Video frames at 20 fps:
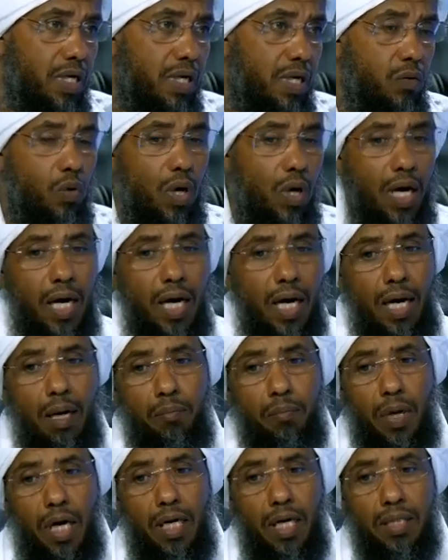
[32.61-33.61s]

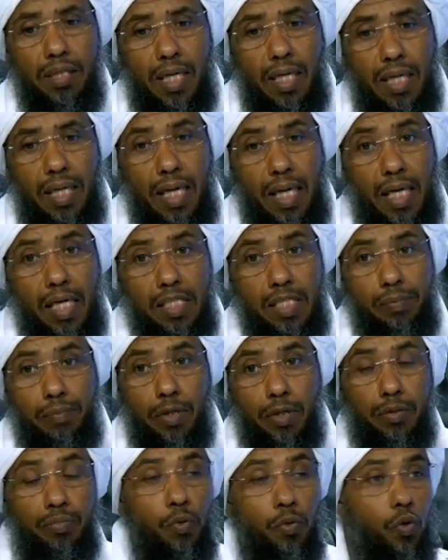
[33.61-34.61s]
وبعض الناس
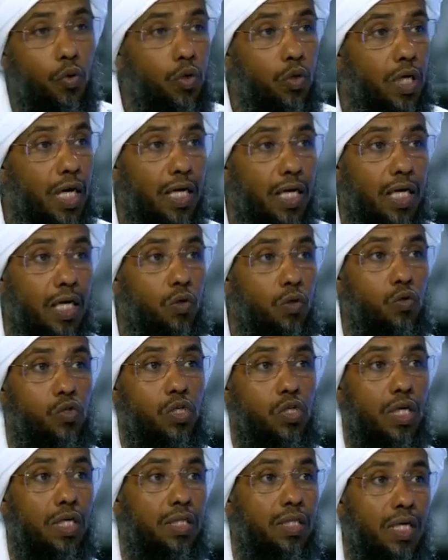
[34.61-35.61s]
مطبوع على
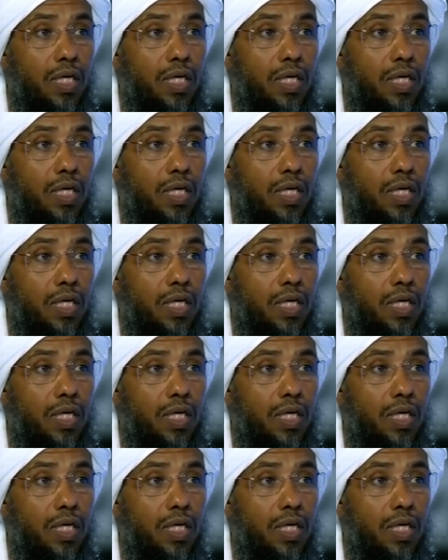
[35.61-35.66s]
نصرة